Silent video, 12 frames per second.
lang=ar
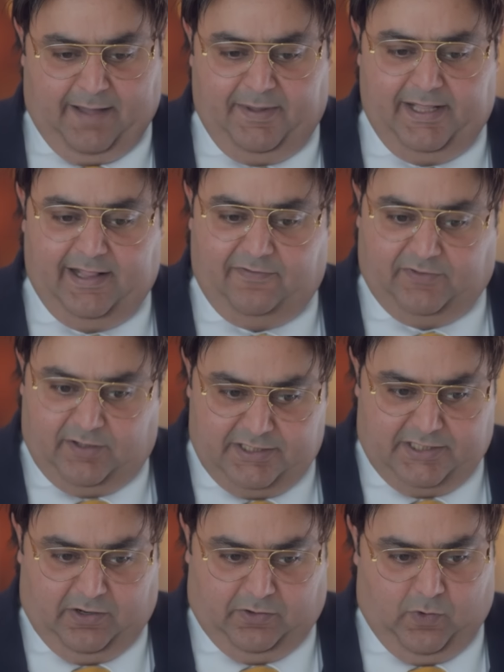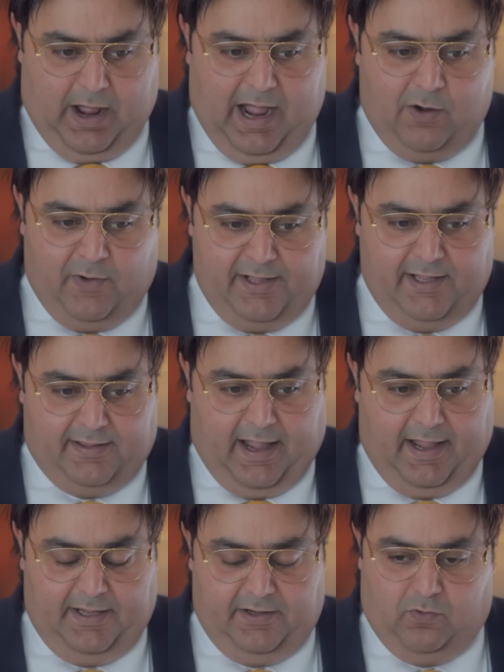هعمل لي لفت نظر وهحاولني
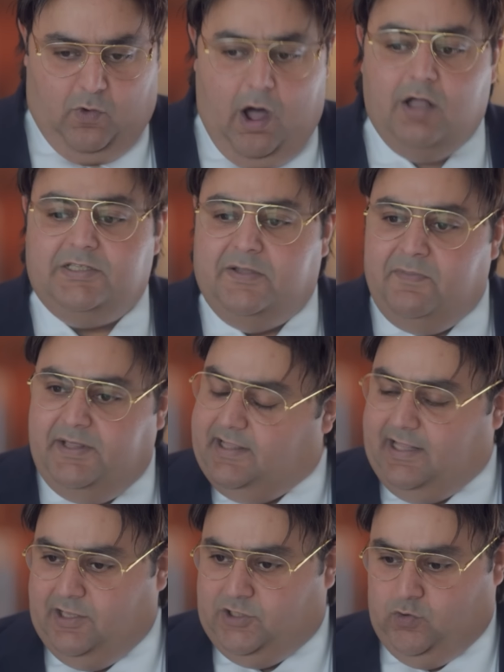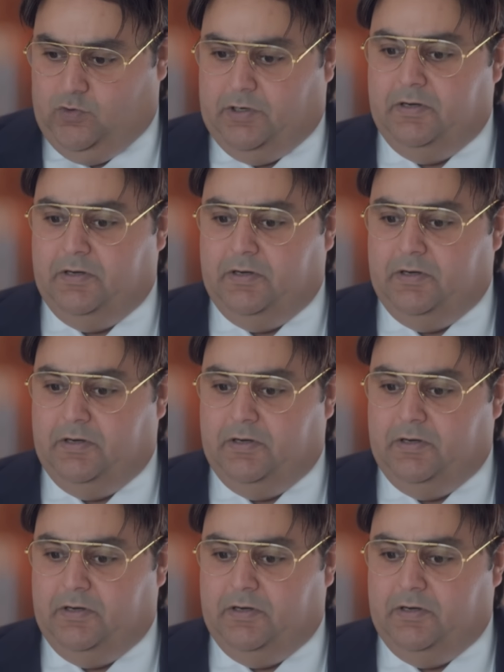التحقيق وهخصم مني ثلاث شهور